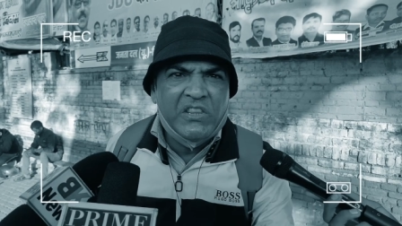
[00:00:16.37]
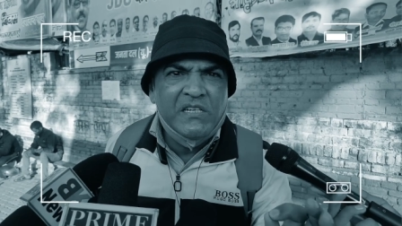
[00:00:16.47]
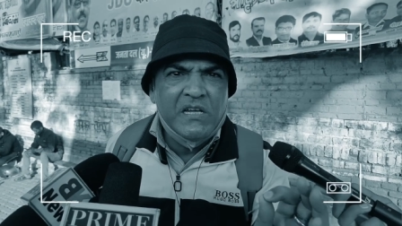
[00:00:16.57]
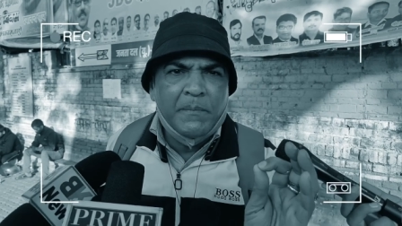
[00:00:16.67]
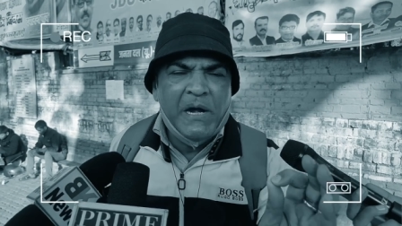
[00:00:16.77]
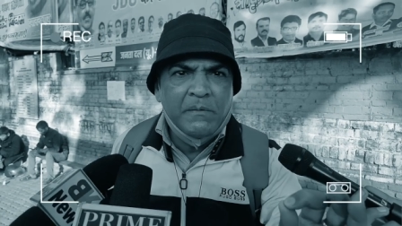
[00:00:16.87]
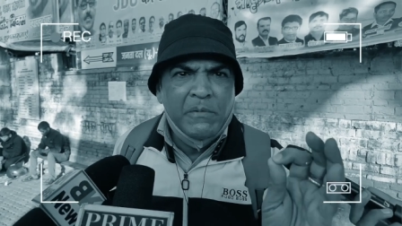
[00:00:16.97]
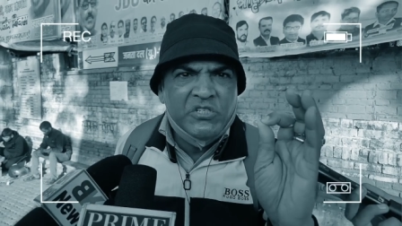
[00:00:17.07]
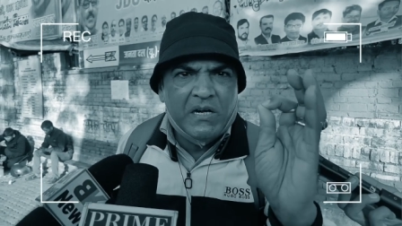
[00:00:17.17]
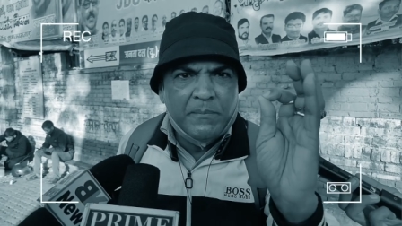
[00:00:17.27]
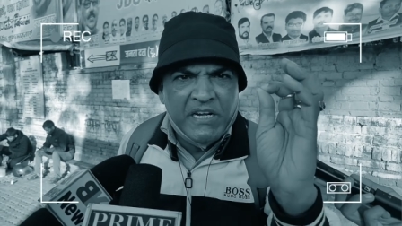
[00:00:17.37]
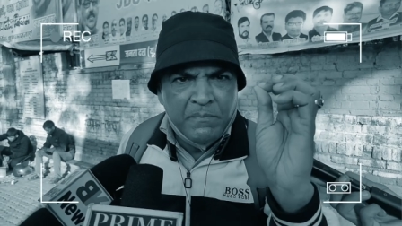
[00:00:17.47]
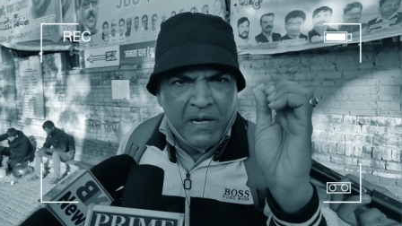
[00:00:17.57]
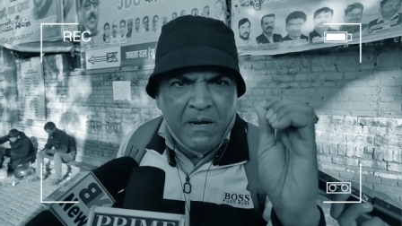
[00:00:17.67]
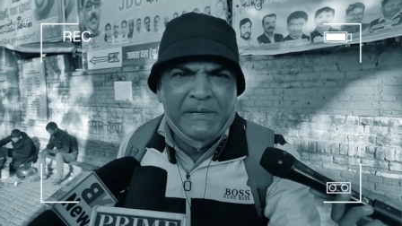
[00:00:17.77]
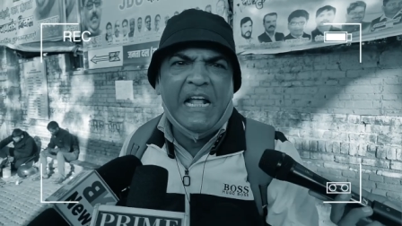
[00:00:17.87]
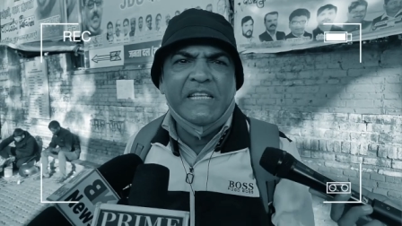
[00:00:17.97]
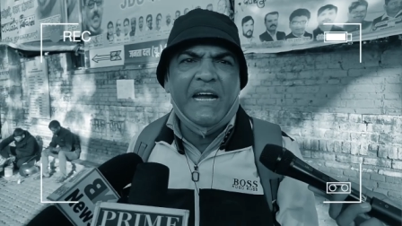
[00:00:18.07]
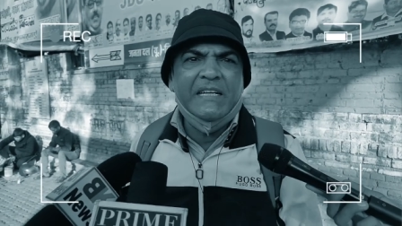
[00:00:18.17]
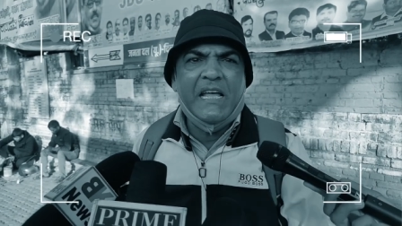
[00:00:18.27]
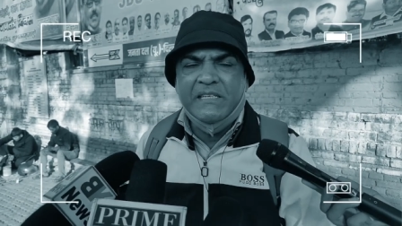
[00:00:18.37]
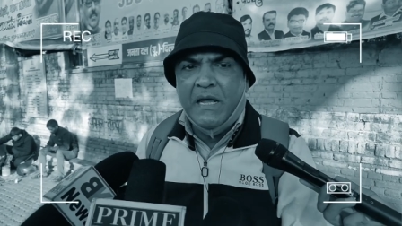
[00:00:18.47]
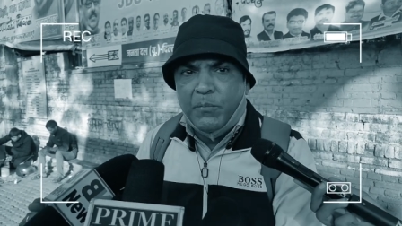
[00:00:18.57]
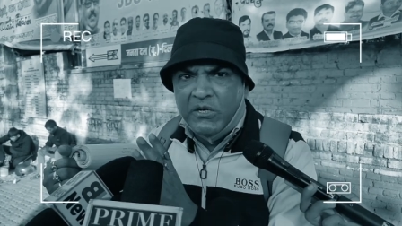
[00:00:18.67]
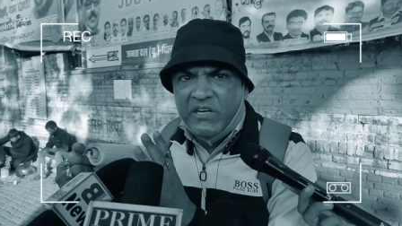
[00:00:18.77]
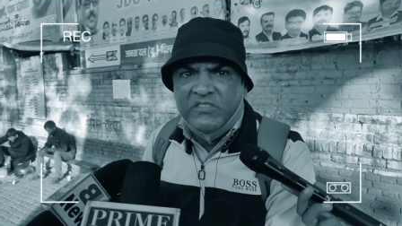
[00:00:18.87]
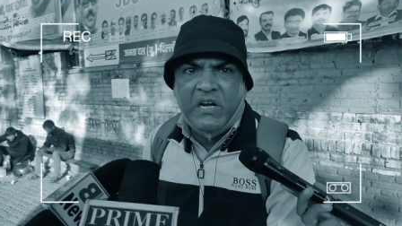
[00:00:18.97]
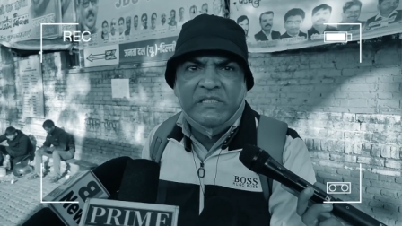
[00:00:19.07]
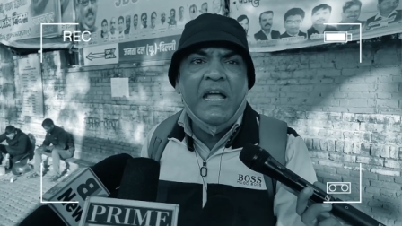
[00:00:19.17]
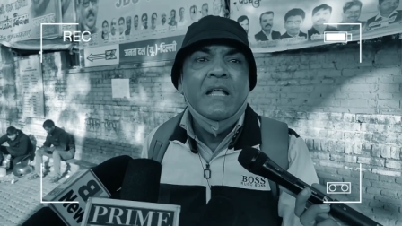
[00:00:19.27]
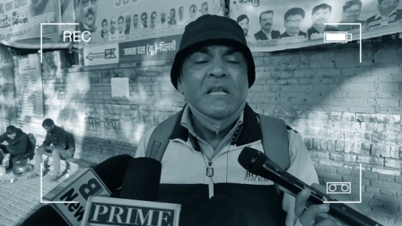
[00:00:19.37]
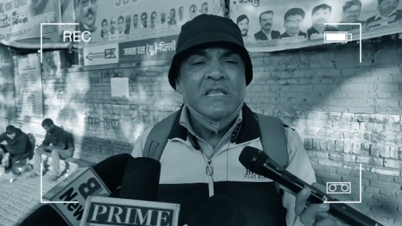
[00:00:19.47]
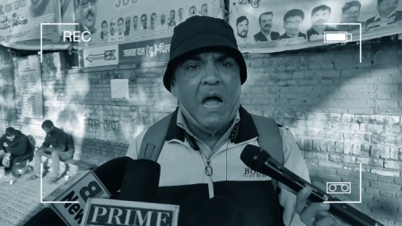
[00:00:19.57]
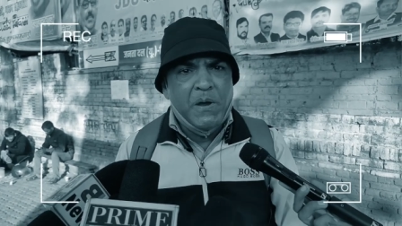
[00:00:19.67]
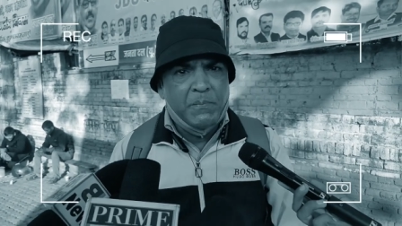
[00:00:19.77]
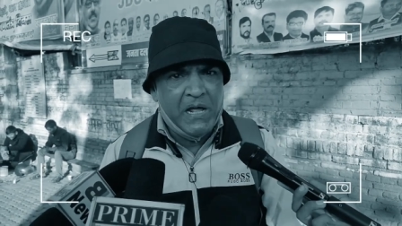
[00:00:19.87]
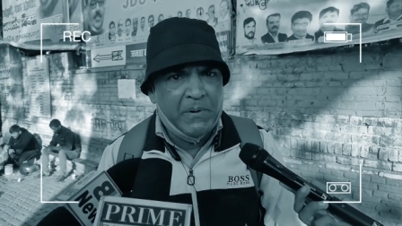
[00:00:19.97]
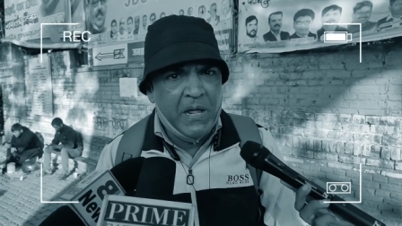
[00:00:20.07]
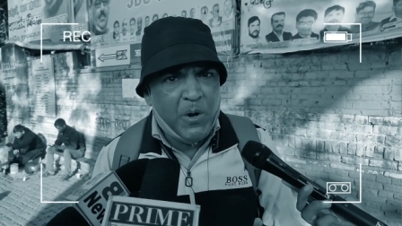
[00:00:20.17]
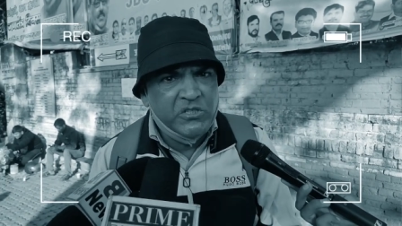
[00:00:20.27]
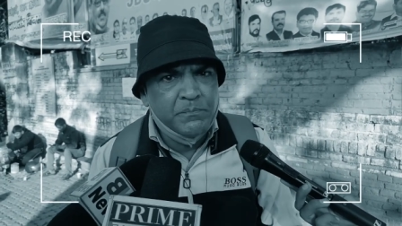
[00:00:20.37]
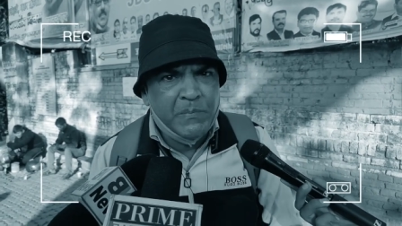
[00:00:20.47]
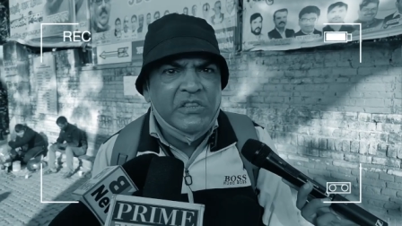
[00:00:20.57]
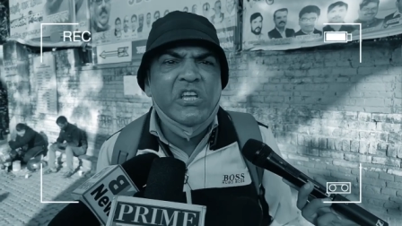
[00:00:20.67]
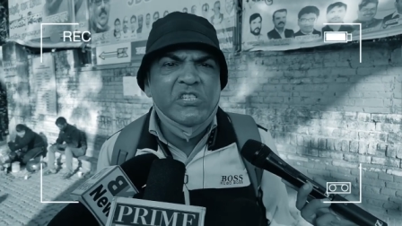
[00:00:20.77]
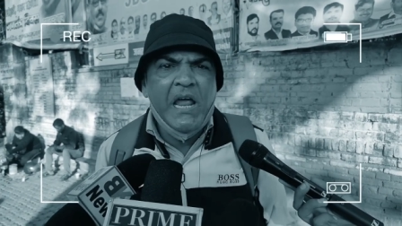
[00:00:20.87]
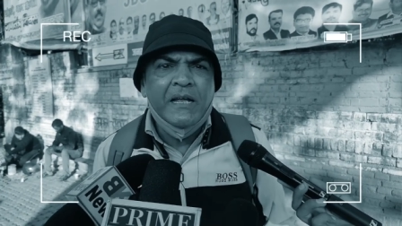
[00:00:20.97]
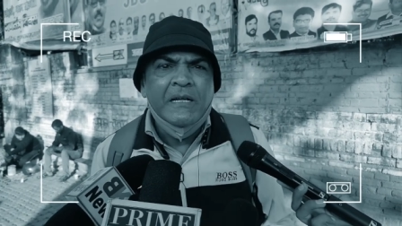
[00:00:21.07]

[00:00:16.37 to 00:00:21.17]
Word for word: की कमेटी मिश्रा कमेटी में ही बता दिया गया था कि ये बहुत डेंजरस है यहाँ पे बड़े बड़े प्रोजेक्ट मत कीजिए